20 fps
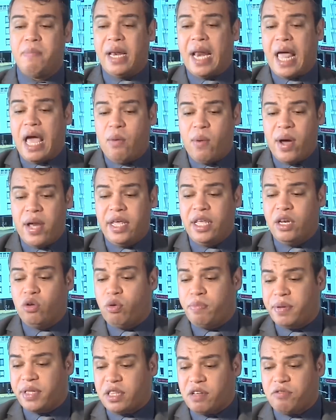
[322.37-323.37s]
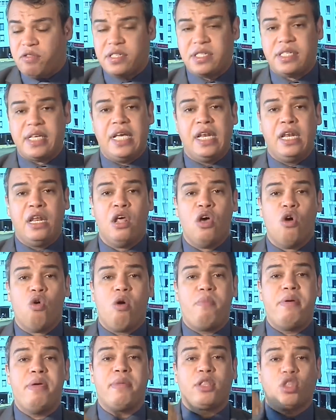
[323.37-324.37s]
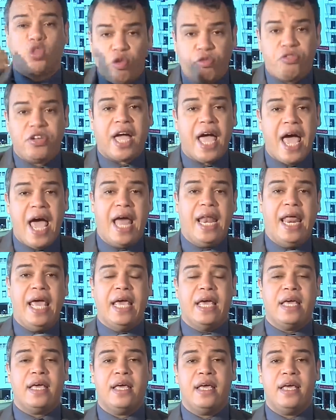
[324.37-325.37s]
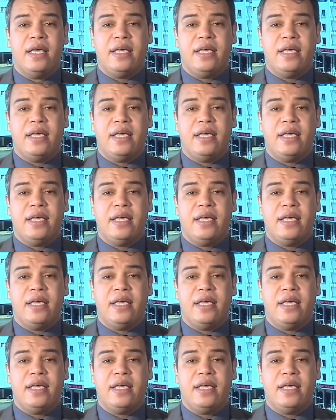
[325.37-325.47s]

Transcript: بالقوانين وبالتفاصيل وبما اتفق عليه